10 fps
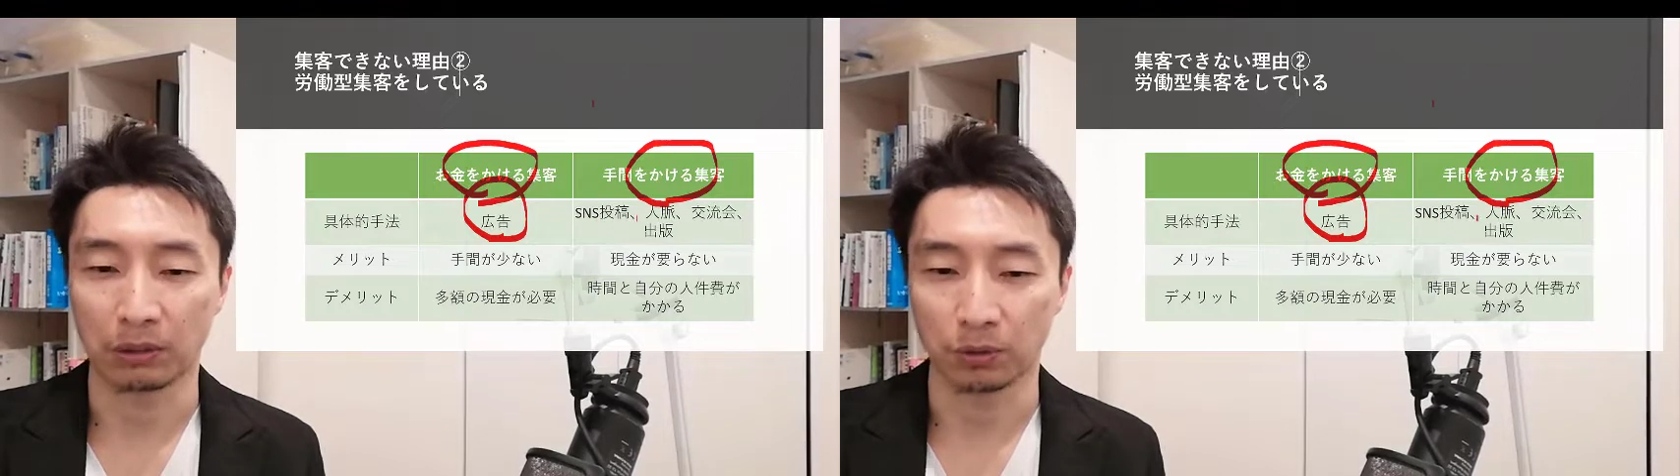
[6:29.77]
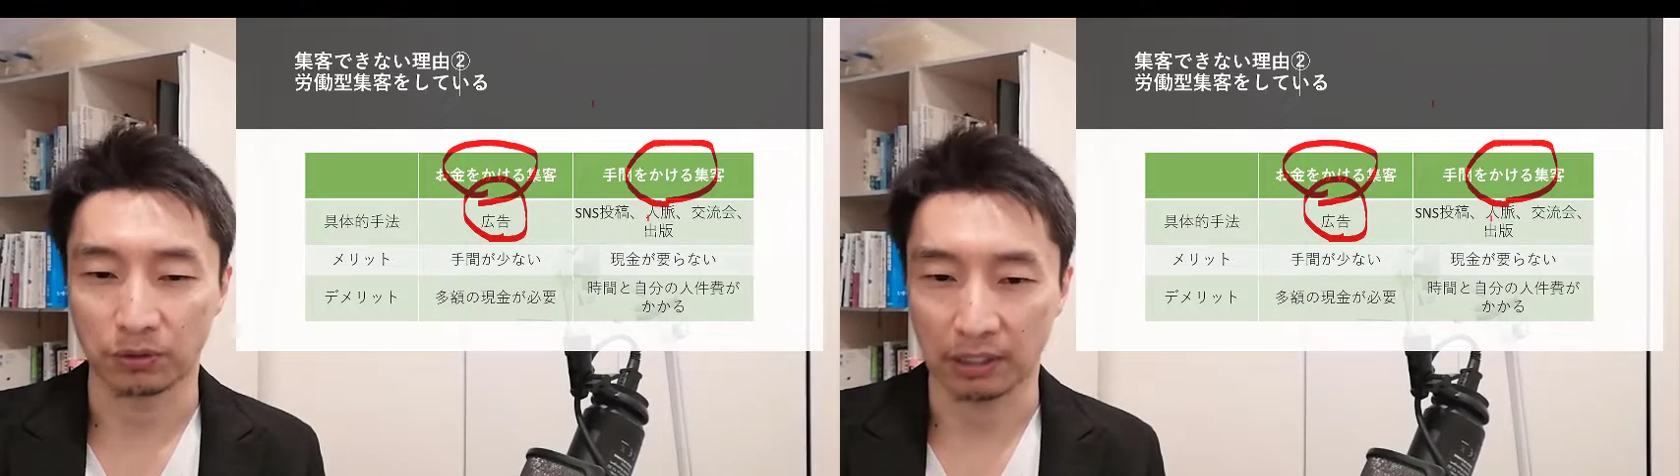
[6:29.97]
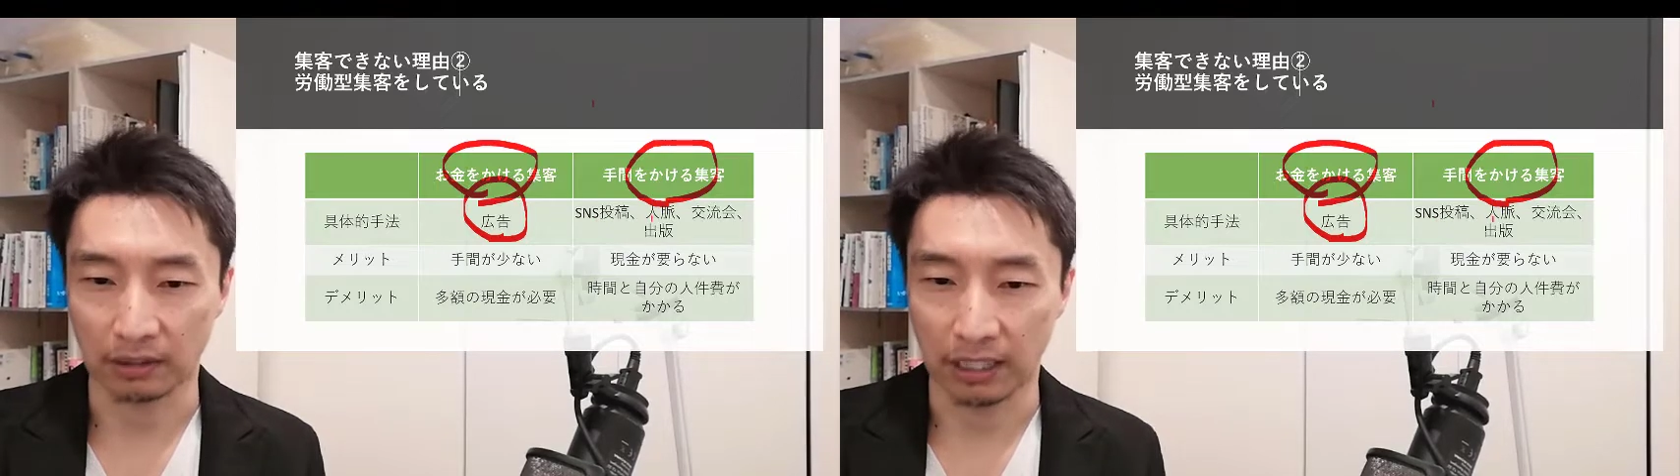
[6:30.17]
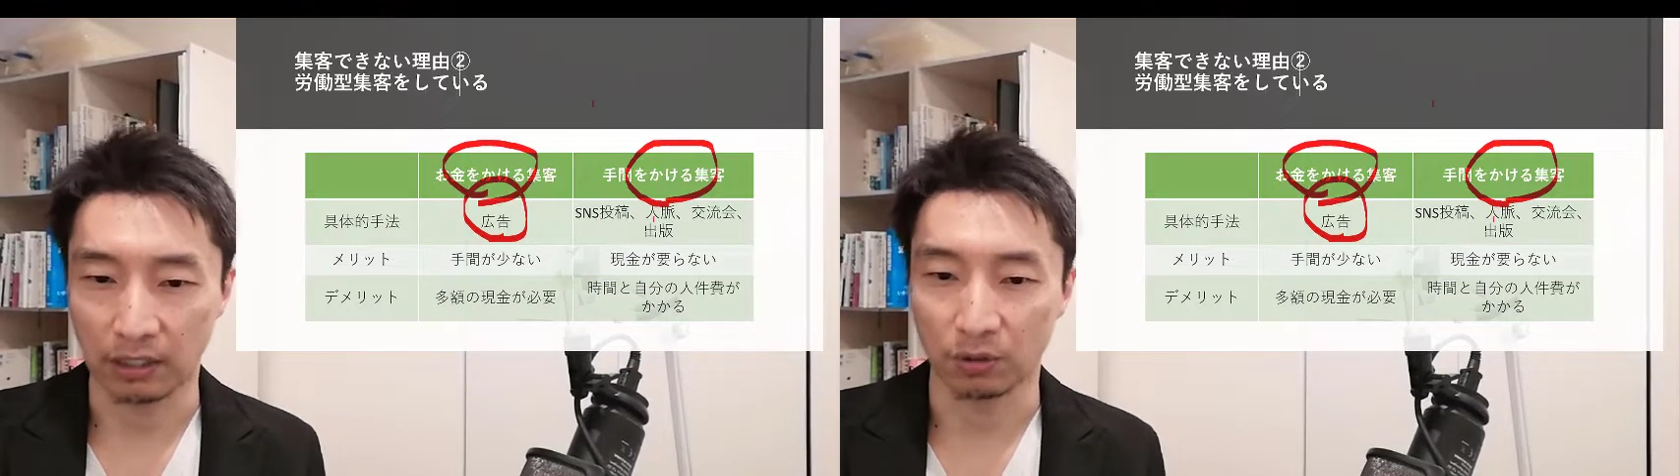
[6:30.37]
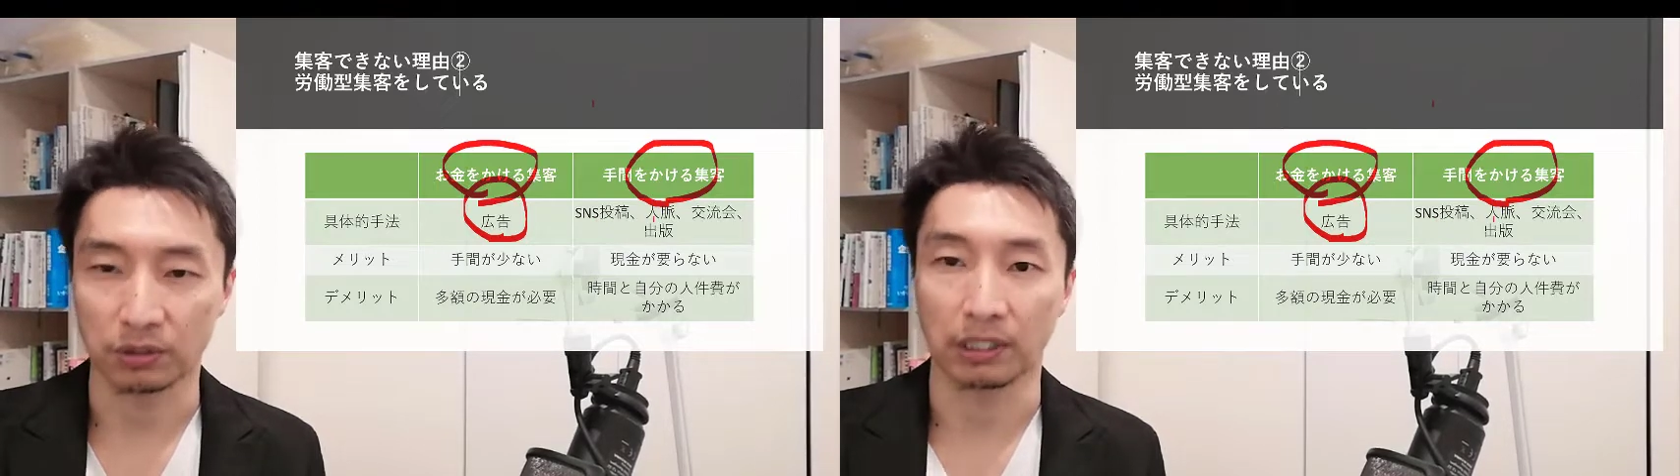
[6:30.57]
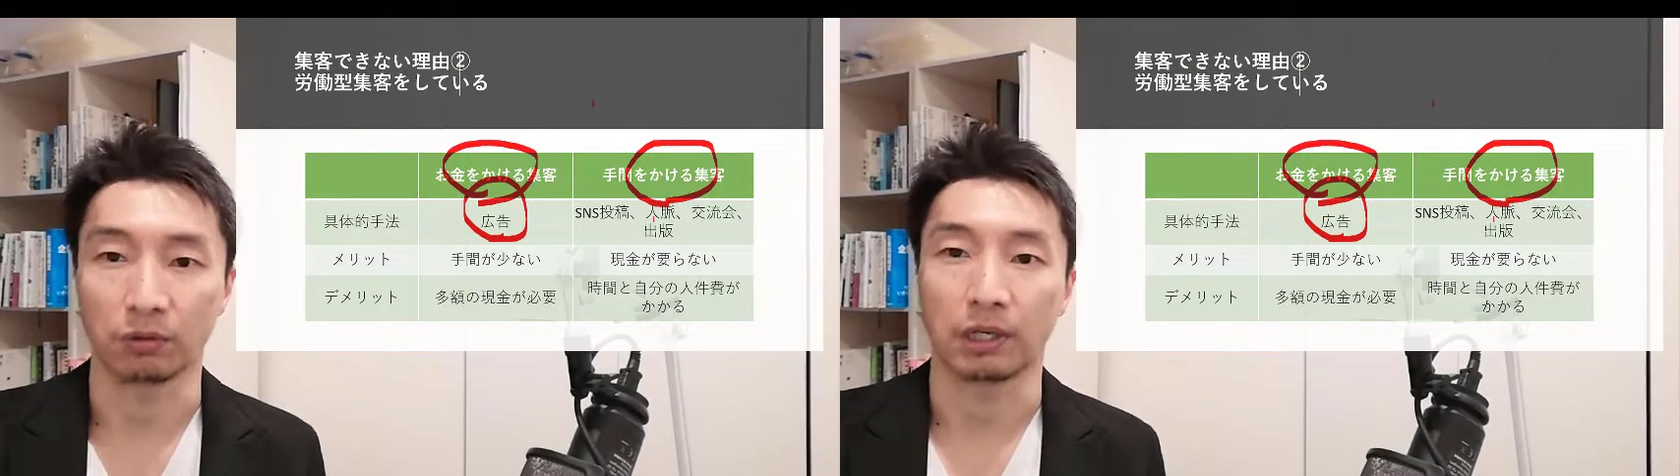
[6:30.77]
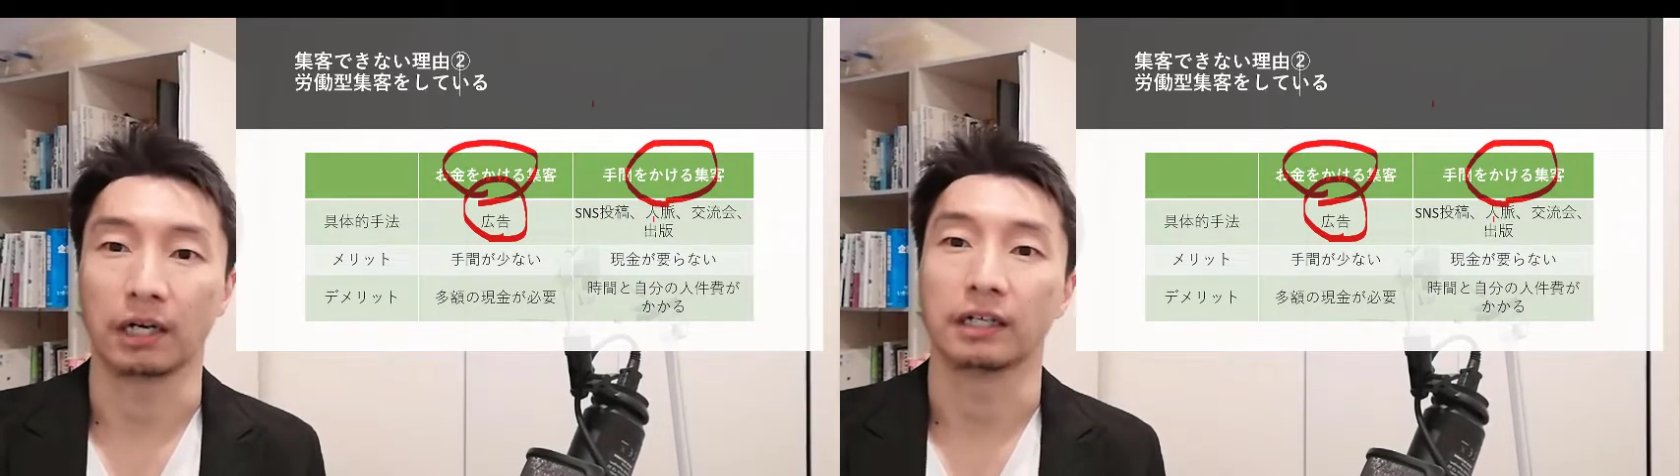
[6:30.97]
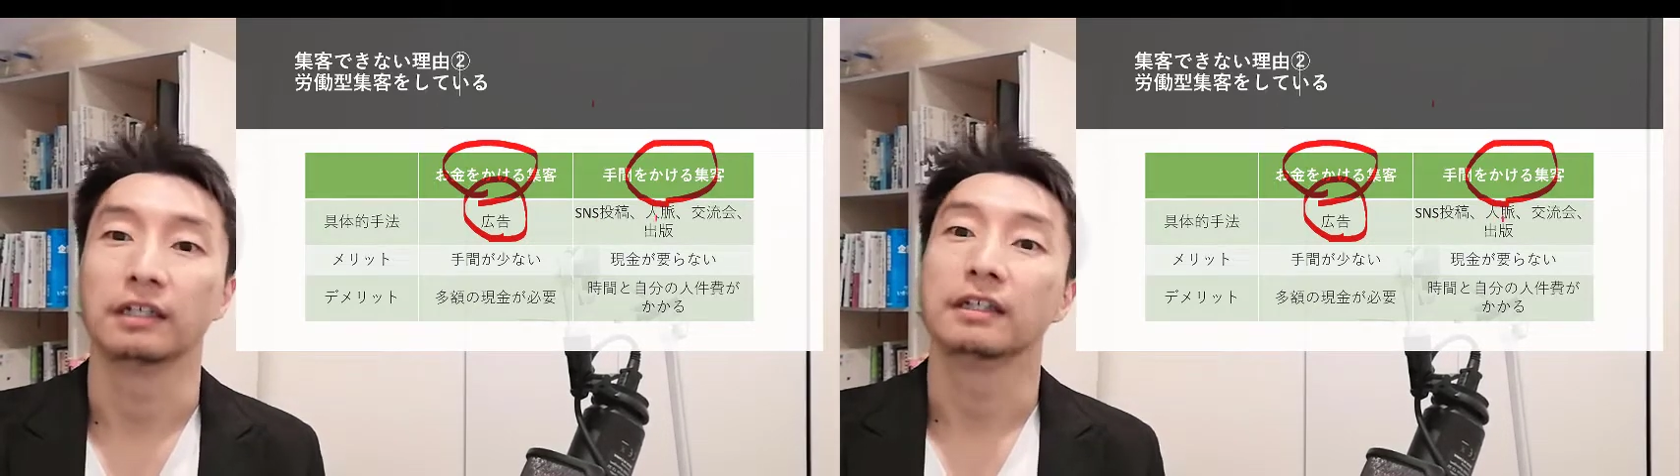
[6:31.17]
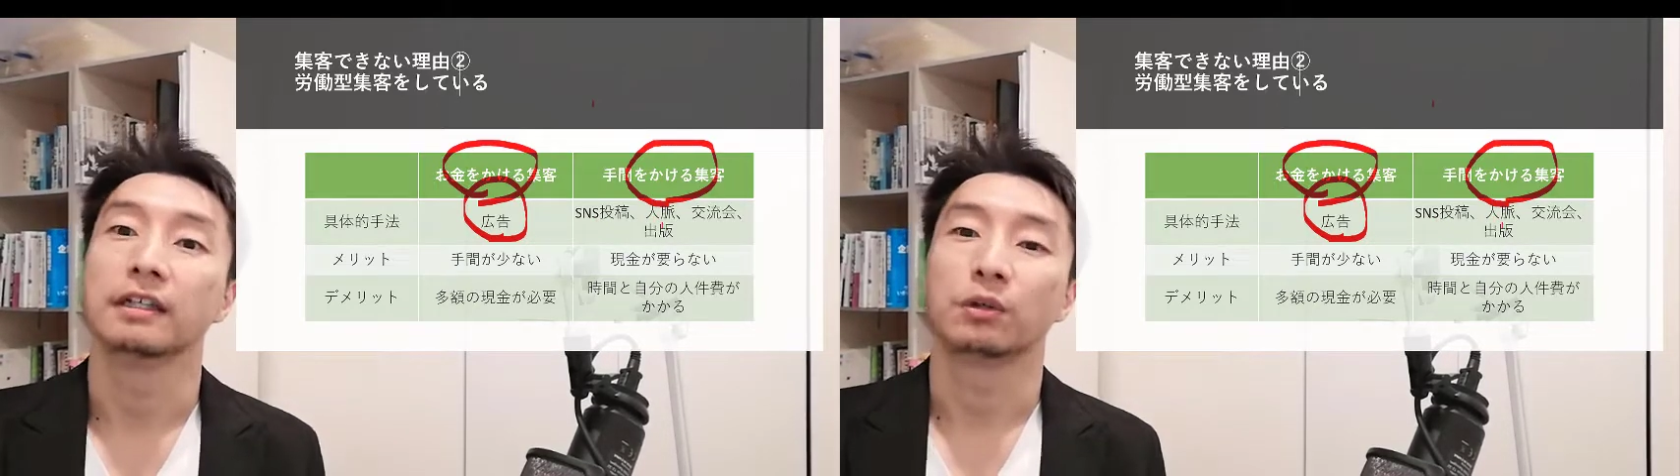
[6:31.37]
脈を使って営業したりとか、